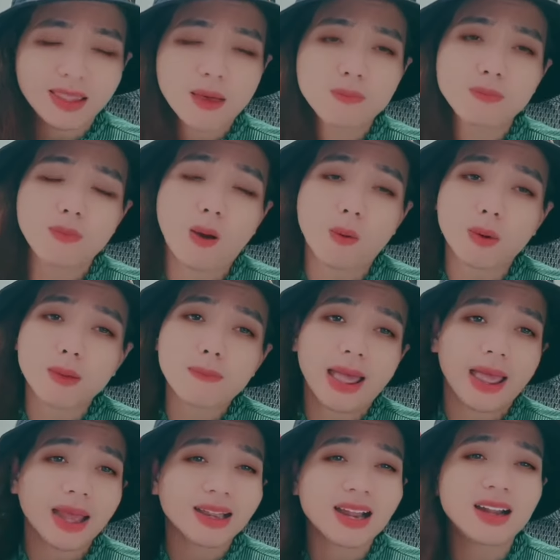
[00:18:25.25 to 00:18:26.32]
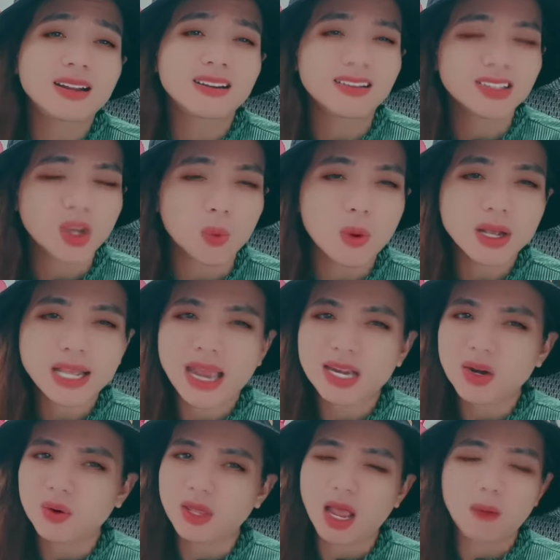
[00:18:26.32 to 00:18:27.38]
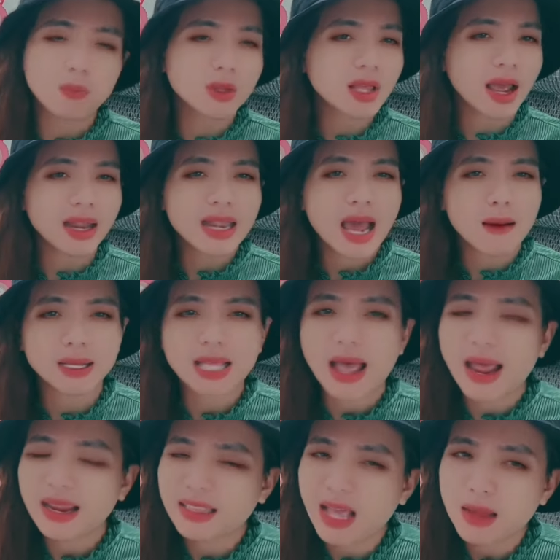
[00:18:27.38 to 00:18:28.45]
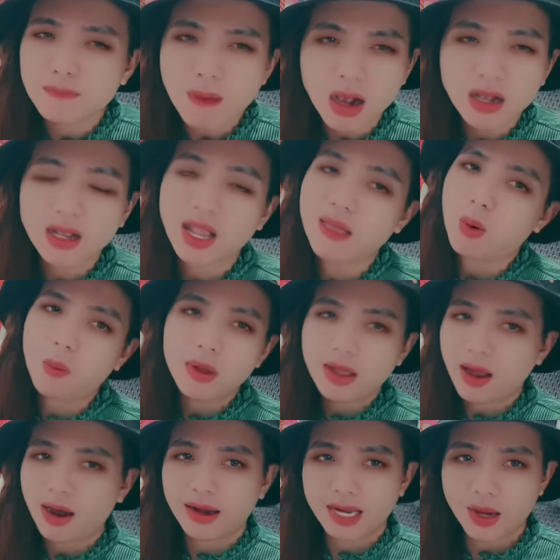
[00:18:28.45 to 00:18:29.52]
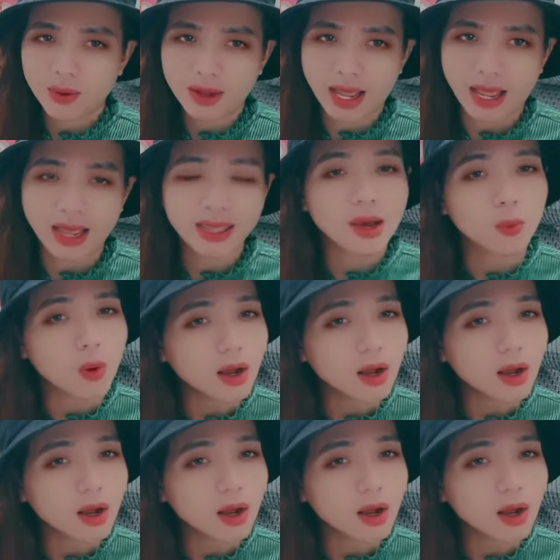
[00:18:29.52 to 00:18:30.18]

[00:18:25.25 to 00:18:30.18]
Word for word: trong một cái bài hát đã lựa chọn quốc ca rồi thì không có thể nào mà thay thế bất kỳ một cái lời nào cả và